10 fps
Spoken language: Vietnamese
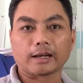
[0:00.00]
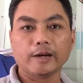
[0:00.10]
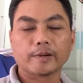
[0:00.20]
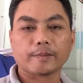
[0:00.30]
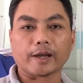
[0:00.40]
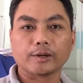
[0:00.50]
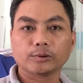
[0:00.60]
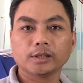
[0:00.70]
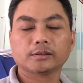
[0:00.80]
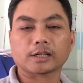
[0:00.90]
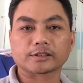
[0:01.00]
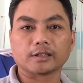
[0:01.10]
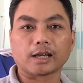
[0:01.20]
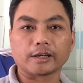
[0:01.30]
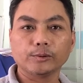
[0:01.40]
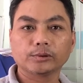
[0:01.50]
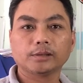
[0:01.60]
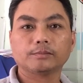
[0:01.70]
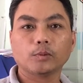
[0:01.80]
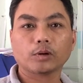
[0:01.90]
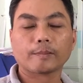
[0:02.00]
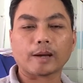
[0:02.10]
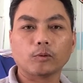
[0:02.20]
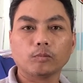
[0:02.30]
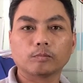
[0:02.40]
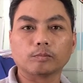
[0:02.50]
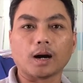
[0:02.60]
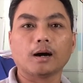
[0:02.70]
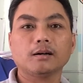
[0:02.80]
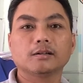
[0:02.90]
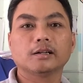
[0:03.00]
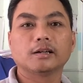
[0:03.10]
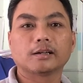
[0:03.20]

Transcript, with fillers: à, nếu mà các bạn yêu thích thật sự là yêu thích muốn các bạn muốn mở